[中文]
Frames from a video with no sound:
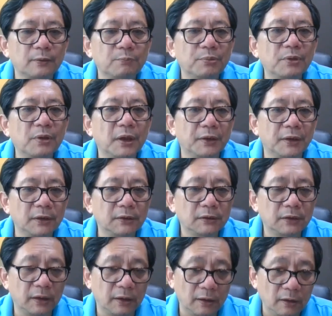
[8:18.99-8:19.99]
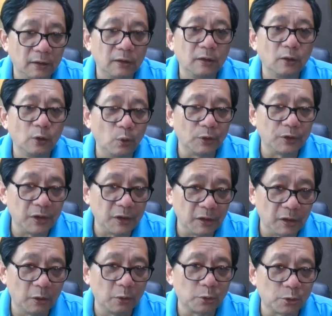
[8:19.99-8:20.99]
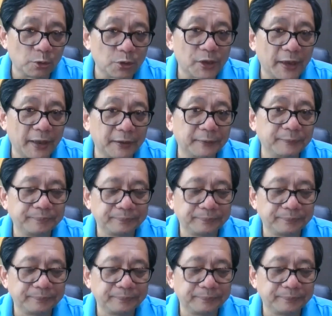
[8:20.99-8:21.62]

不可能是落地以后出现的。